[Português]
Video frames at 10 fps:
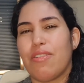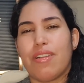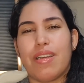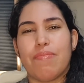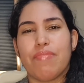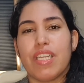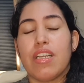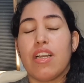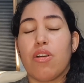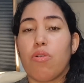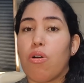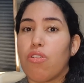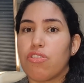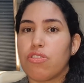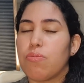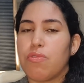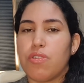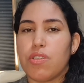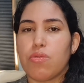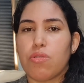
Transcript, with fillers: olha, gosto muito.